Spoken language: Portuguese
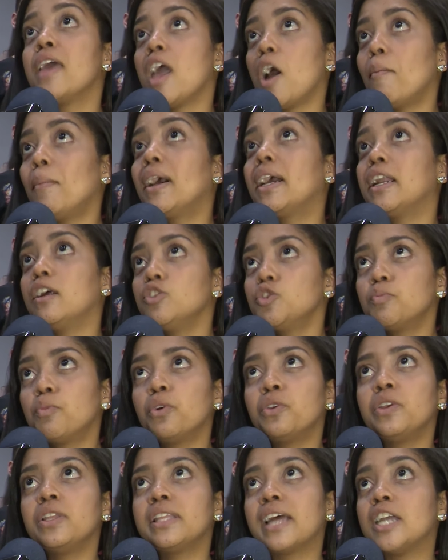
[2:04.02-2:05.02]
é uma grande
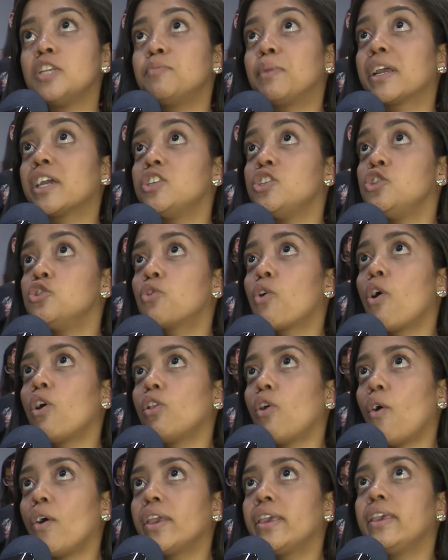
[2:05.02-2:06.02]
oportunidade para que a gente
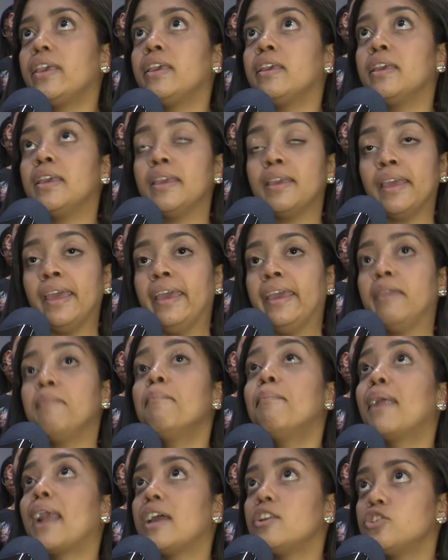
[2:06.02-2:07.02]
coloque é, em
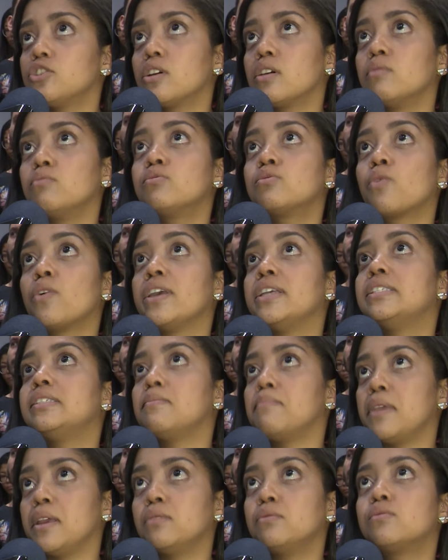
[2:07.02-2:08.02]
prática os
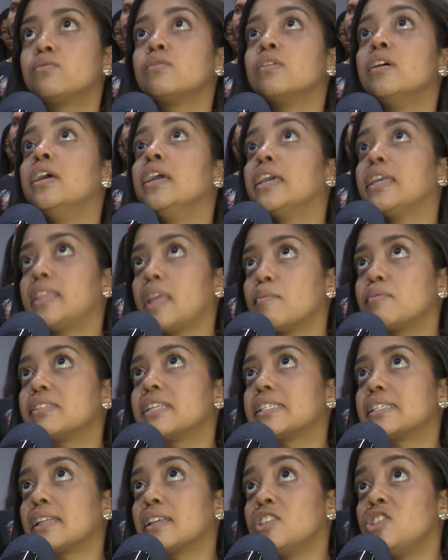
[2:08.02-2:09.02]
conhecimentos que temos na
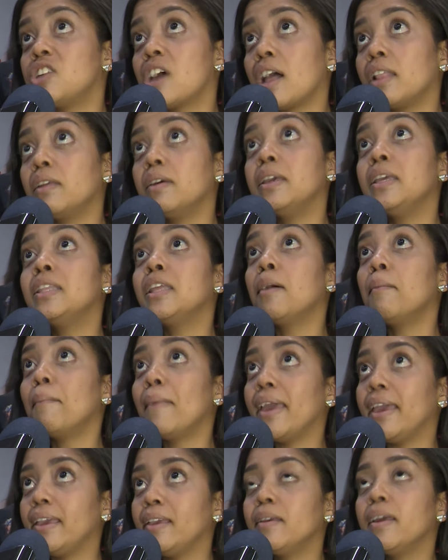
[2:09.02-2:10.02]
sala de aula e
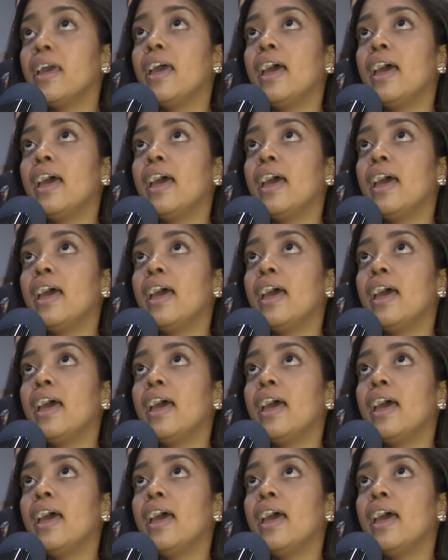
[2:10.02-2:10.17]
também